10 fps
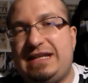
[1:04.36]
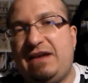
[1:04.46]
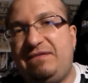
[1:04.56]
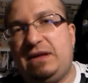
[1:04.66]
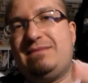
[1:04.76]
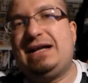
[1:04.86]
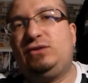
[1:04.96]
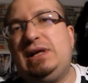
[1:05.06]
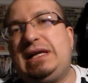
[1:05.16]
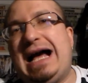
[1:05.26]
Si è
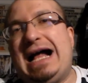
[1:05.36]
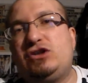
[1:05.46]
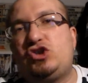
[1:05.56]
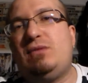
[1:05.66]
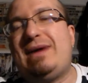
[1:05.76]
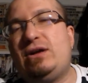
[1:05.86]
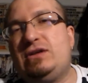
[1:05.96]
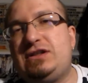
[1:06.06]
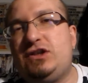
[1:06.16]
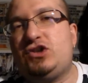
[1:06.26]
fermato il calcio, ma
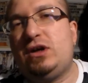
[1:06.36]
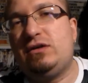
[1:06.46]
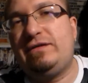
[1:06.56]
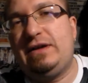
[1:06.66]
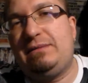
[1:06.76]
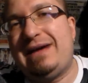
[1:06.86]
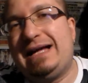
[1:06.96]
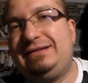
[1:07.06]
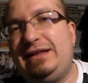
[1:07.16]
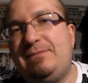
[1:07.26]
non si sono
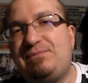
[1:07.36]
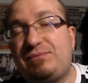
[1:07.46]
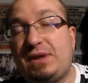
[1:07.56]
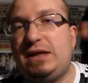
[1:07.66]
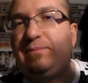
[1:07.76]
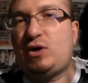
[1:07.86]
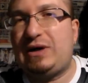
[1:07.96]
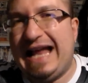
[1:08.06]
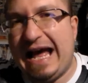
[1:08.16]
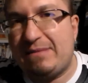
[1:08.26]
fermati i
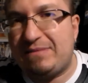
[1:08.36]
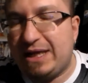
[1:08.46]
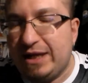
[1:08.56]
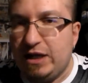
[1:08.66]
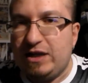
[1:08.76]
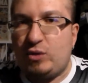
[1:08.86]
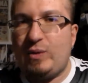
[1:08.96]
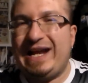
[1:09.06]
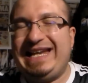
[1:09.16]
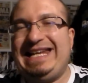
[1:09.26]
proclami,
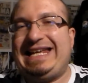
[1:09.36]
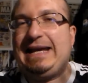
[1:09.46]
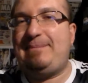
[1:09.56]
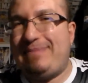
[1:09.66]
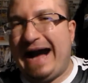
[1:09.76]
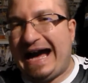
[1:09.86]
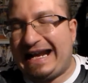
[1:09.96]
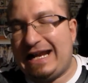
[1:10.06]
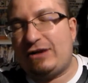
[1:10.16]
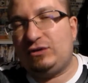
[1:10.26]
quelli che
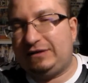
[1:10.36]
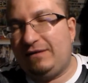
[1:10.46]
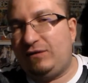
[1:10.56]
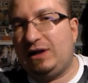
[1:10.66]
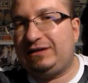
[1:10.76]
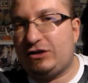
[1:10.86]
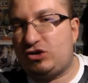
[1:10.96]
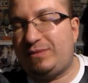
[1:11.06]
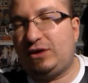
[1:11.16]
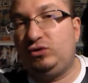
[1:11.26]
parlano talvolta e
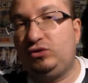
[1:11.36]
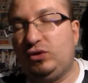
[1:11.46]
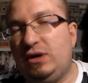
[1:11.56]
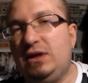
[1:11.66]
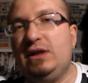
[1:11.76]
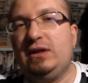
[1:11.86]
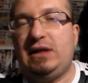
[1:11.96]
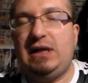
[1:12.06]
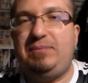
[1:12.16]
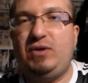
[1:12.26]
soprattutto
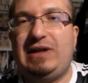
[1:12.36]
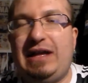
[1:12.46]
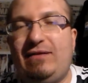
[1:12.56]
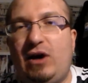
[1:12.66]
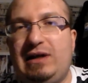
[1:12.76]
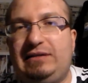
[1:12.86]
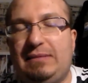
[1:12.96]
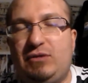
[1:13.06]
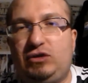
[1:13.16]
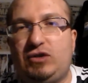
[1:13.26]
il più delle
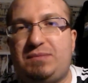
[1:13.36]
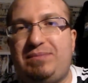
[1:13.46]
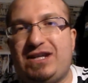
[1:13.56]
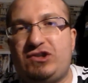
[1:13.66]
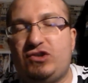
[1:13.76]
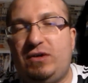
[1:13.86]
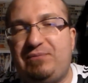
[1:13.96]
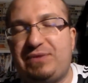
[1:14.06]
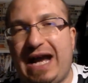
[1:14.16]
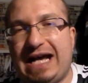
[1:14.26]
volte molto
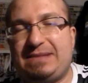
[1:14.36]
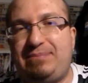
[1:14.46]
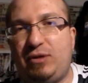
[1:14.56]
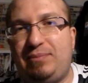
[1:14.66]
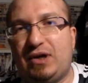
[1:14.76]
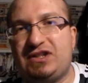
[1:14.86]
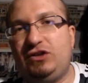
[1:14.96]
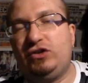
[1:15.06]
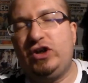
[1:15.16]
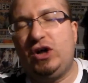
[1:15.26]
spesso a
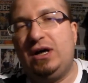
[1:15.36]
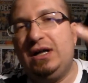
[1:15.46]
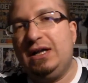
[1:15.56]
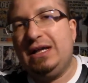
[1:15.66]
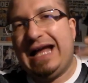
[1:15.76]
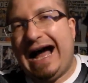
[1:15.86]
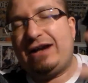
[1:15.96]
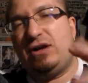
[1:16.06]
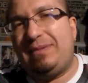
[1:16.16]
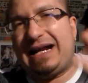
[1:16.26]
sproposito. Io
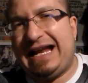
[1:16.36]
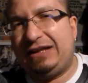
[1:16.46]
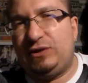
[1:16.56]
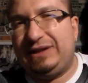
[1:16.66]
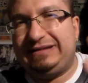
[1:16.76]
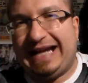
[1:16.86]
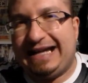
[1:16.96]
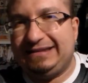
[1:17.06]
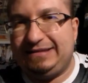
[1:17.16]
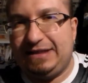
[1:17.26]
hanno parlato in
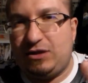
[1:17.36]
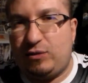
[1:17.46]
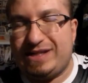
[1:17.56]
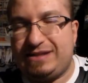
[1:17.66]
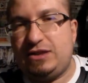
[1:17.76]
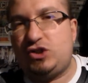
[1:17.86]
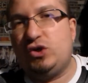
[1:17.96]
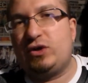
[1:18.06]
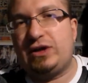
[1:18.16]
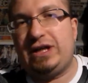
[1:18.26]
tanti in questi
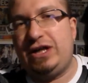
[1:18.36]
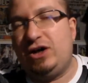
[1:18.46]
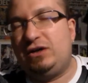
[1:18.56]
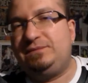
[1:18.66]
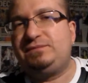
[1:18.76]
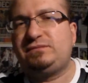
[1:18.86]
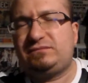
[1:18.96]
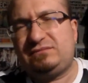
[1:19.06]
giorni, io